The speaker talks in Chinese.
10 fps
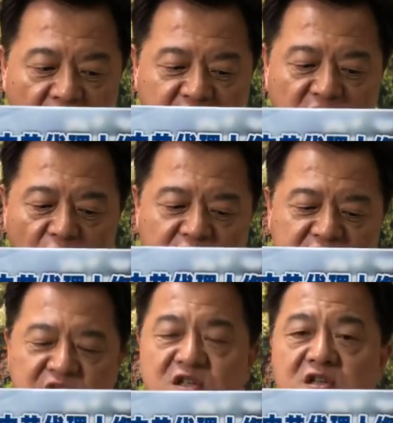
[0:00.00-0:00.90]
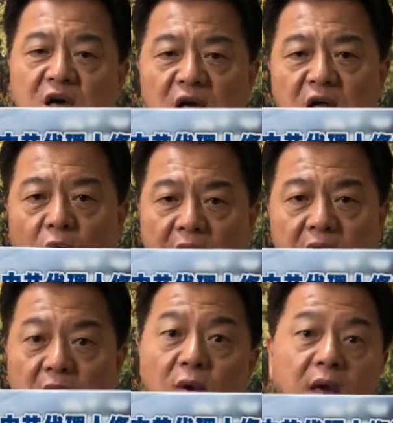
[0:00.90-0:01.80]
而且有事实合理怀疑，
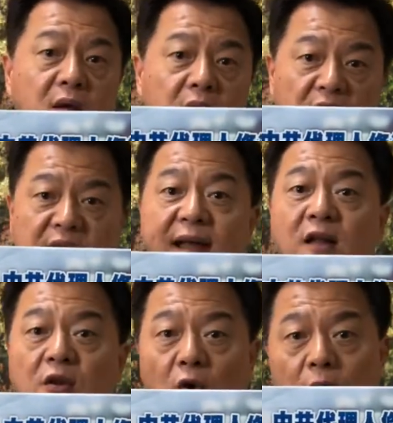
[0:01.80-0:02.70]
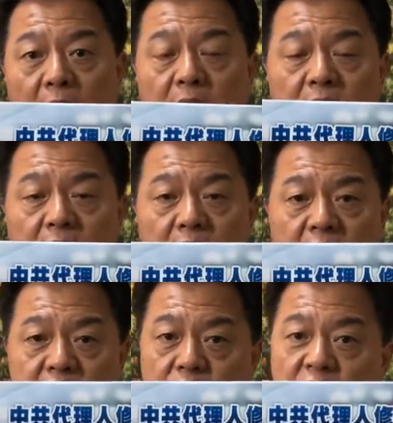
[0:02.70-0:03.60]
各位你看得懂吗？
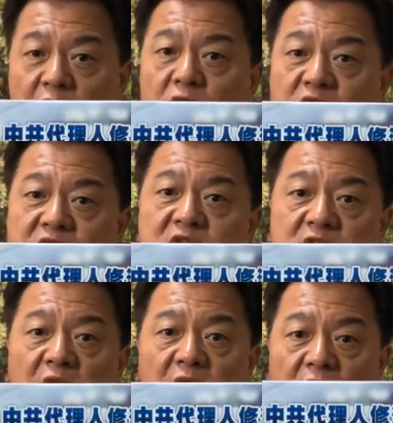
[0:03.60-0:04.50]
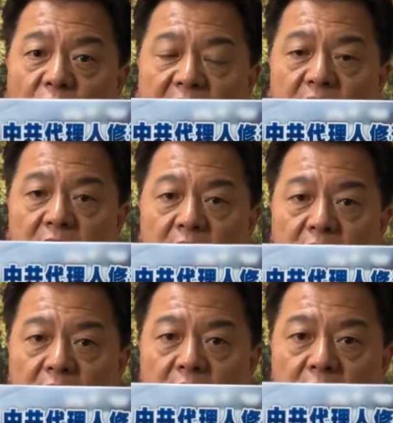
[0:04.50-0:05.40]
什么叫有事实合理怀疑？
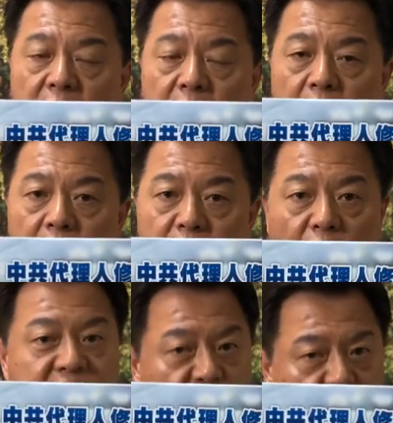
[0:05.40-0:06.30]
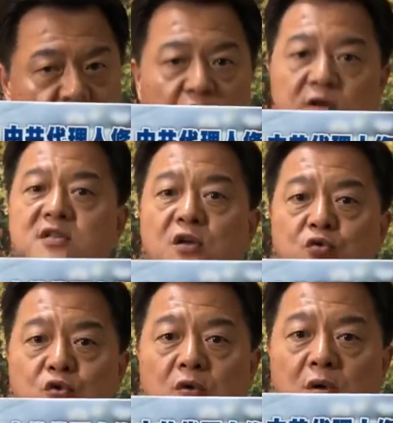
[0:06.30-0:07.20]
有证据就有证
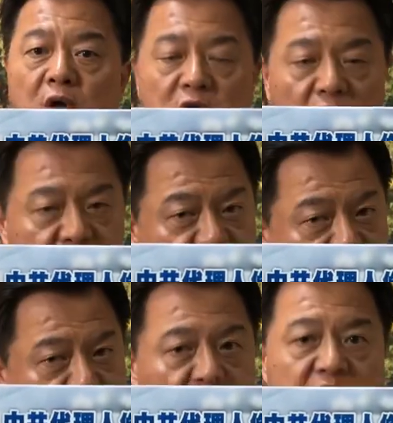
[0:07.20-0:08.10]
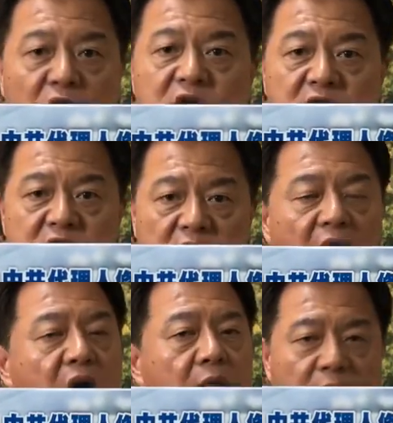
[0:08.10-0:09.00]
据，有事实就是有事实，
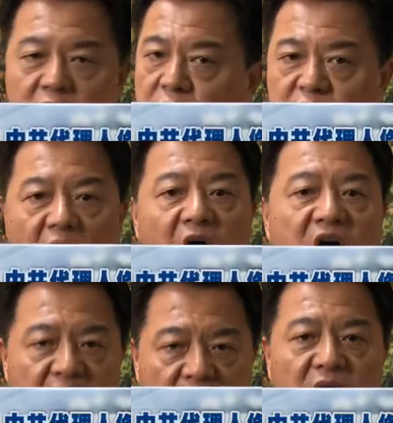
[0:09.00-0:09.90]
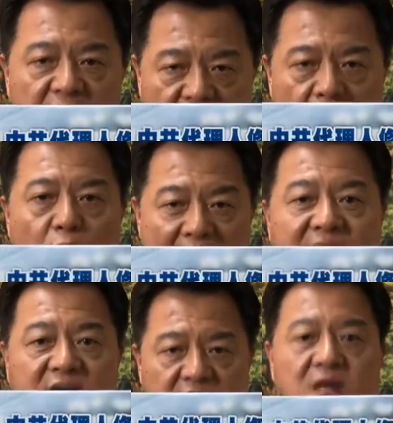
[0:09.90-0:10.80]
没有什么叫合理怀
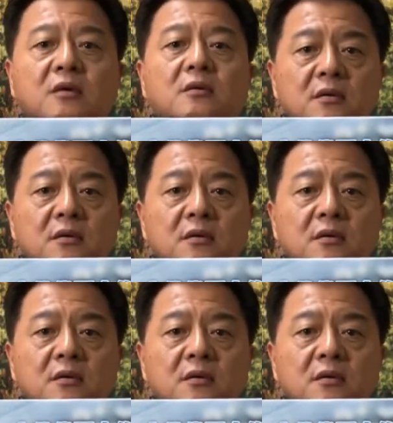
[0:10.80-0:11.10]
疑。